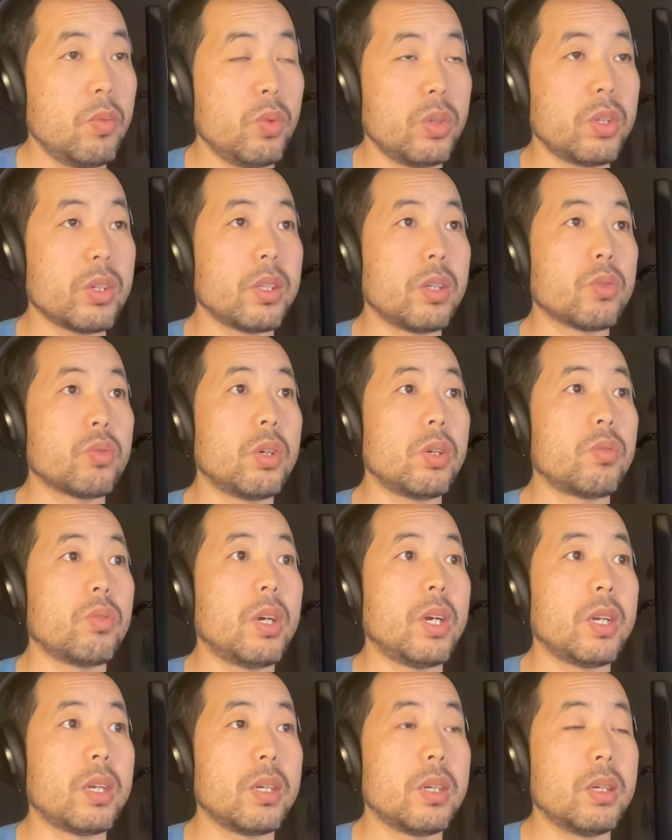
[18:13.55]
我就给他算
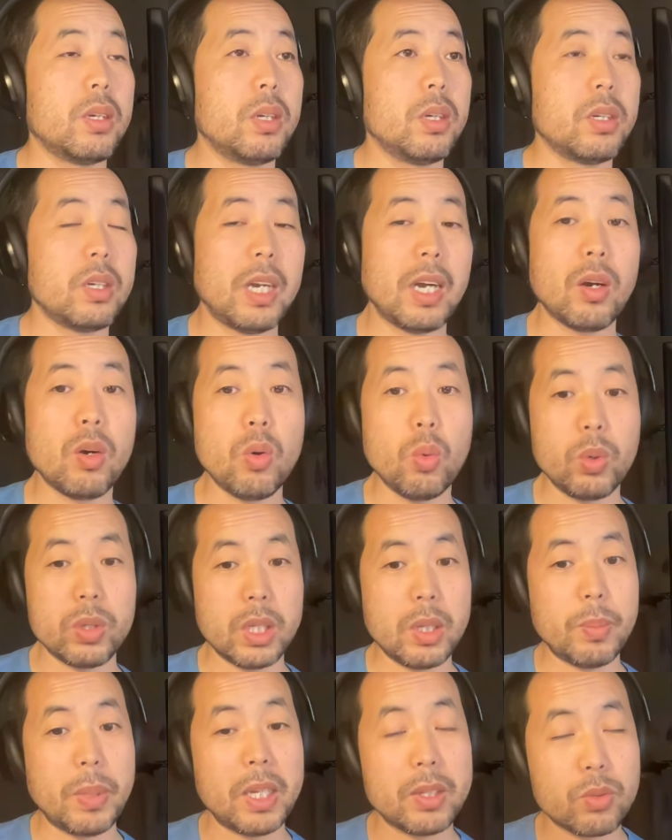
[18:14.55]
出来了，然后
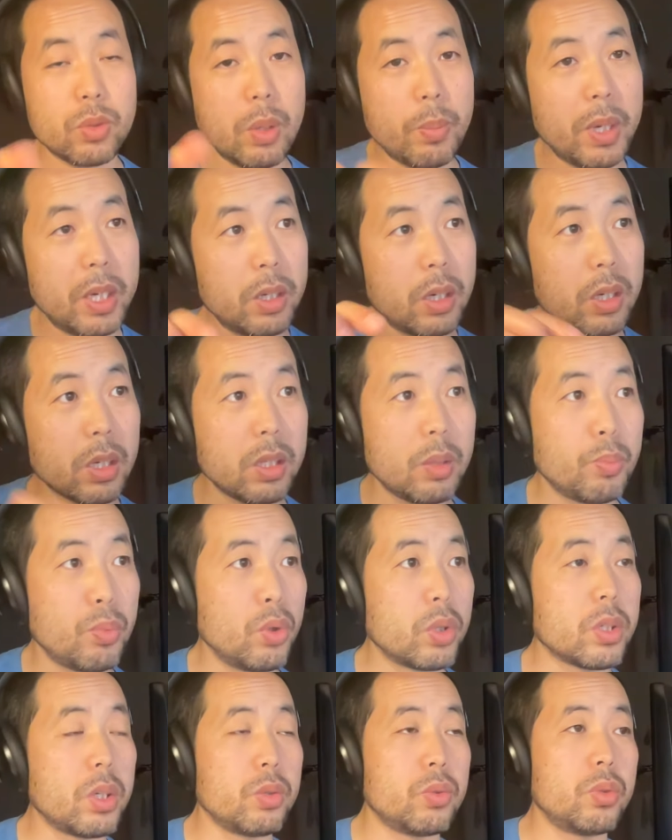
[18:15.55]
我再把算盘上给他
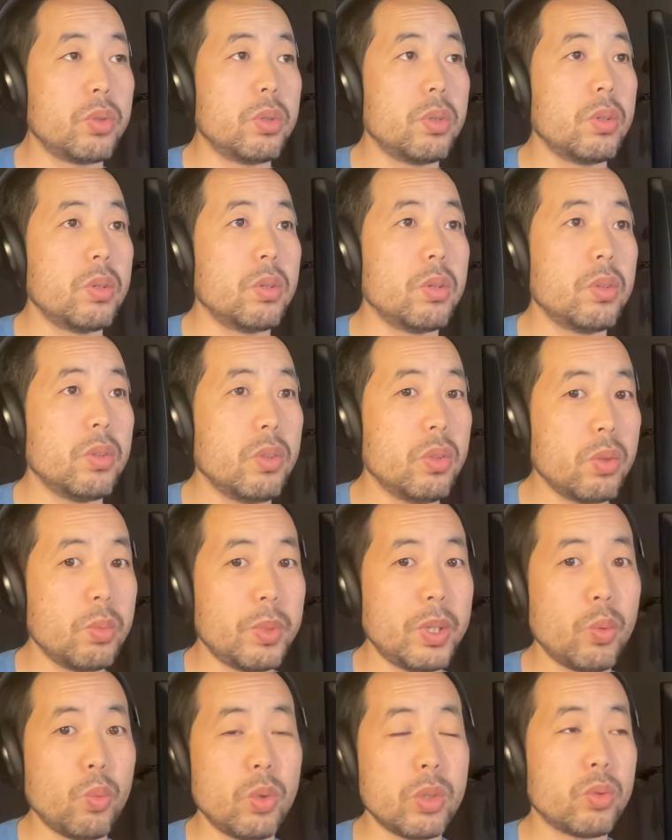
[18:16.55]
拨上去，
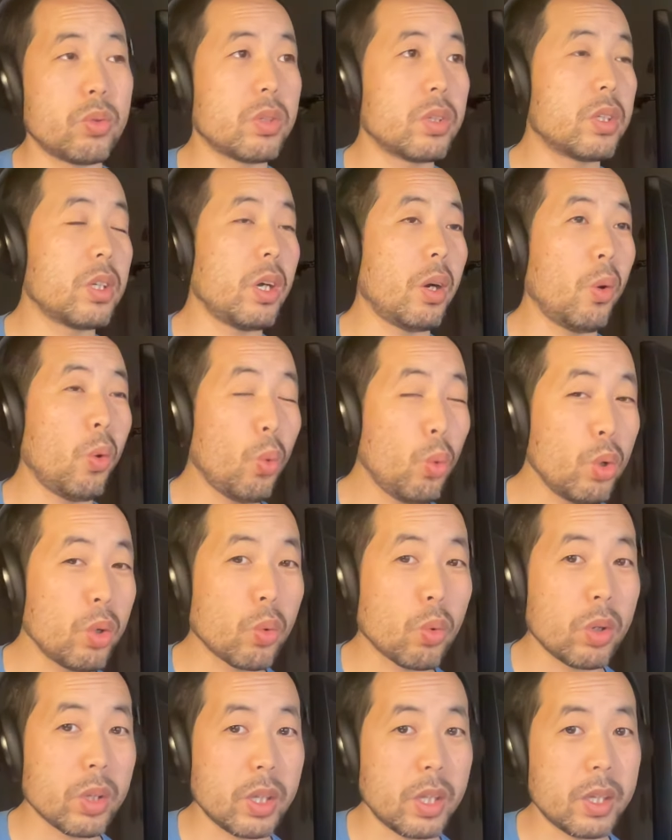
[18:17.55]
对不对？我就是这样
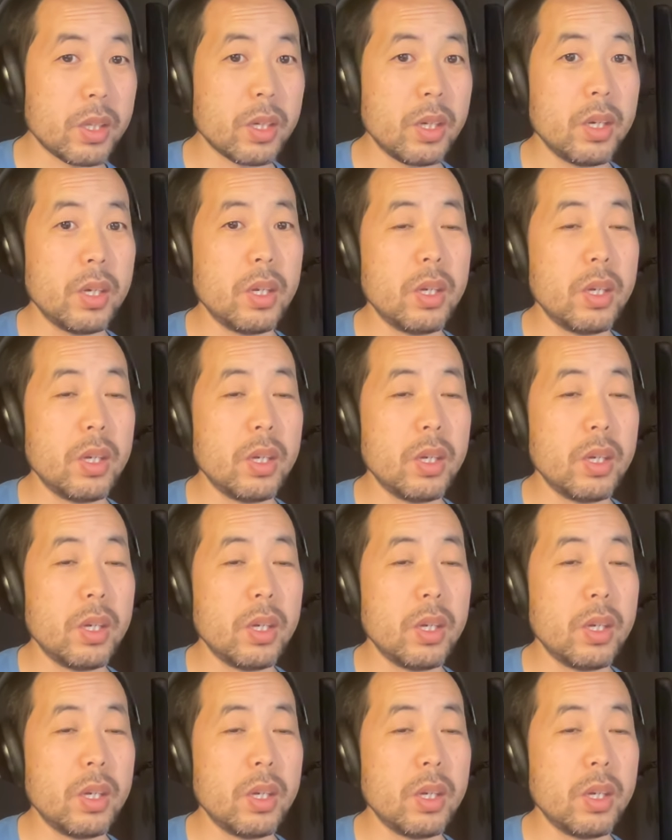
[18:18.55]
混过的，